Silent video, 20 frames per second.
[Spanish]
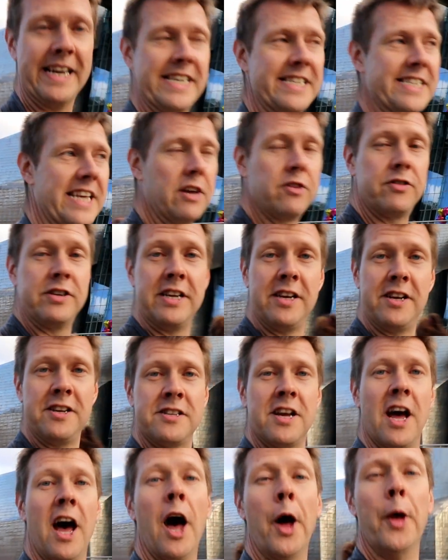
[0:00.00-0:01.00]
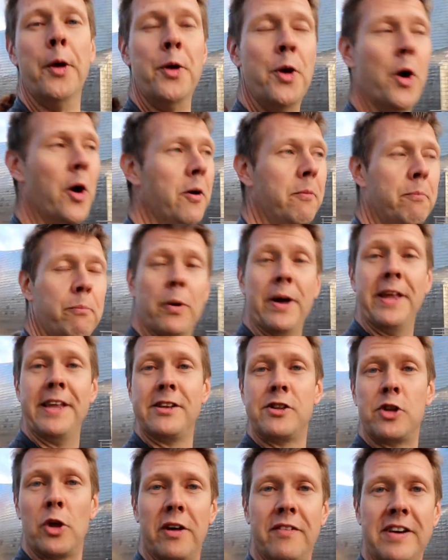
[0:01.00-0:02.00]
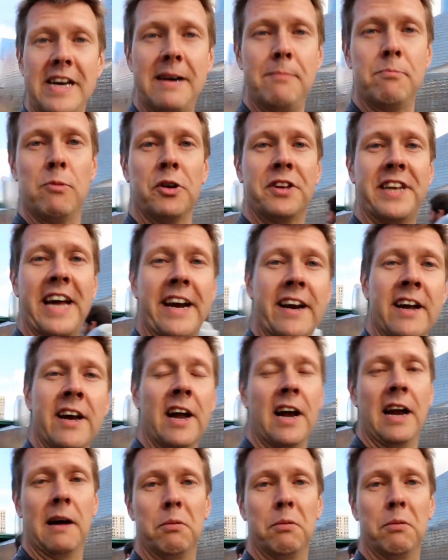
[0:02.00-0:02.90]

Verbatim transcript: En Estados Unidos no pueden todavía montar